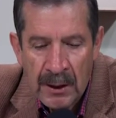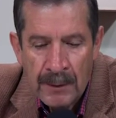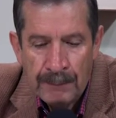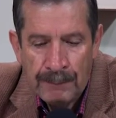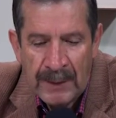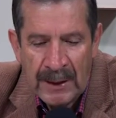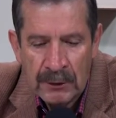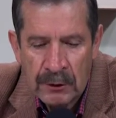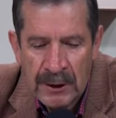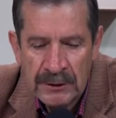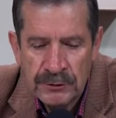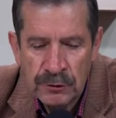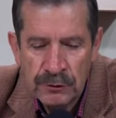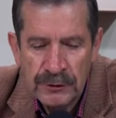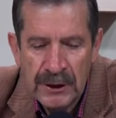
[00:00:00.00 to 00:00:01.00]

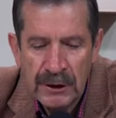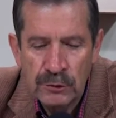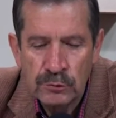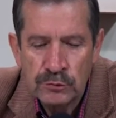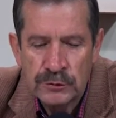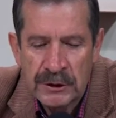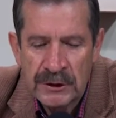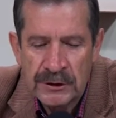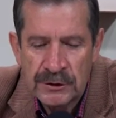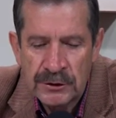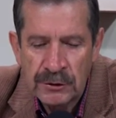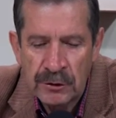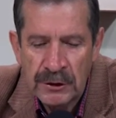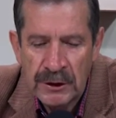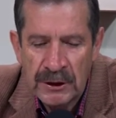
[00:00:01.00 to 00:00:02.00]
Valoración de
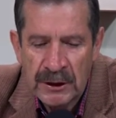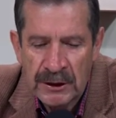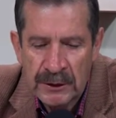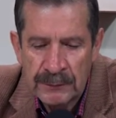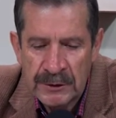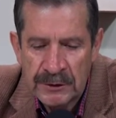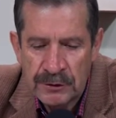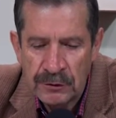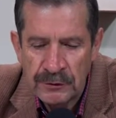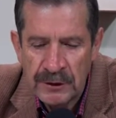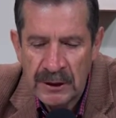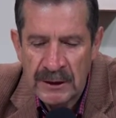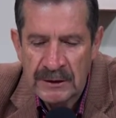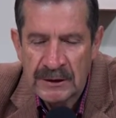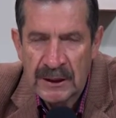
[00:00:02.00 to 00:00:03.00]
nutrición y revisión
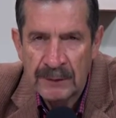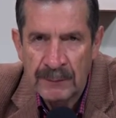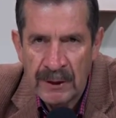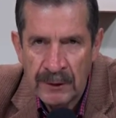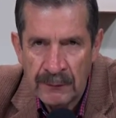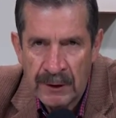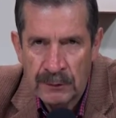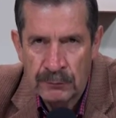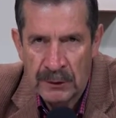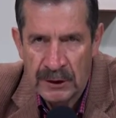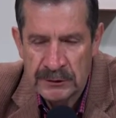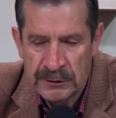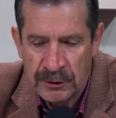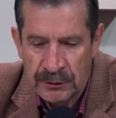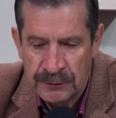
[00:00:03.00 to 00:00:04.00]
del esquema de
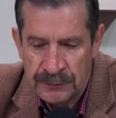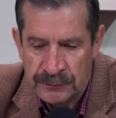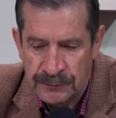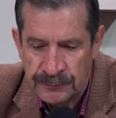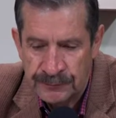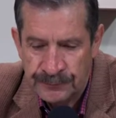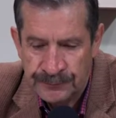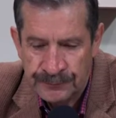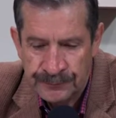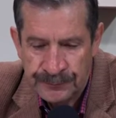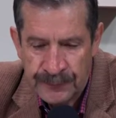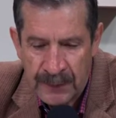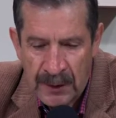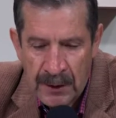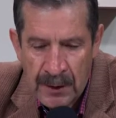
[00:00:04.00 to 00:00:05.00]
vacunación.
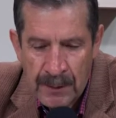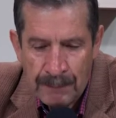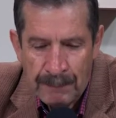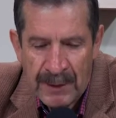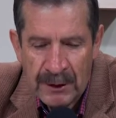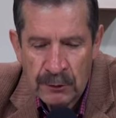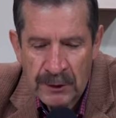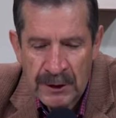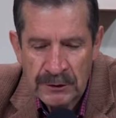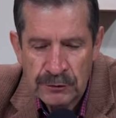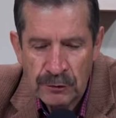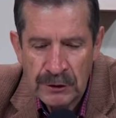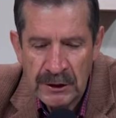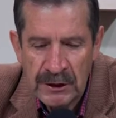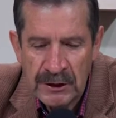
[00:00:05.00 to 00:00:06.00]

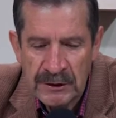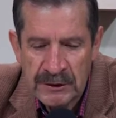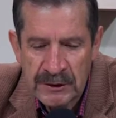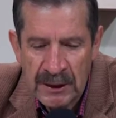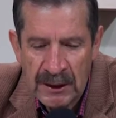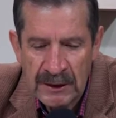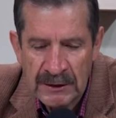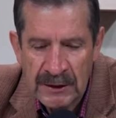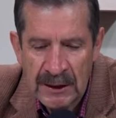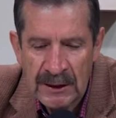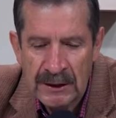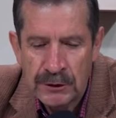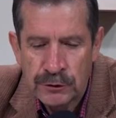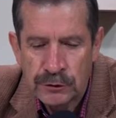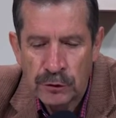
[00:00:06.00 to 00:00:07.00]
Valoración inicial del
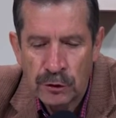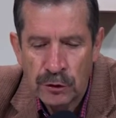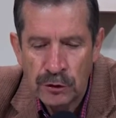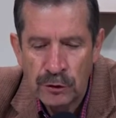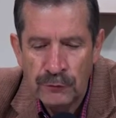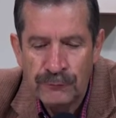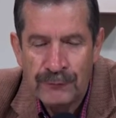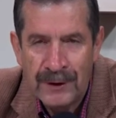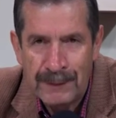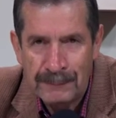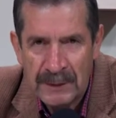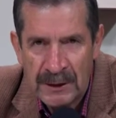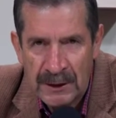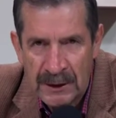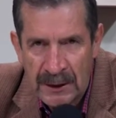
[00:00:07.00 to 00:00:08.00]
entorno
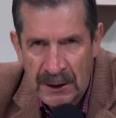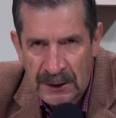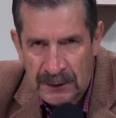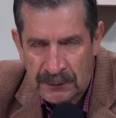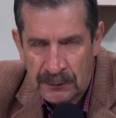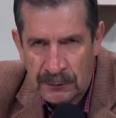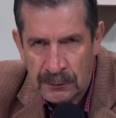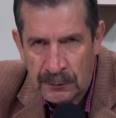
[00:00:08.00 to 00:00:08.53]
familiar.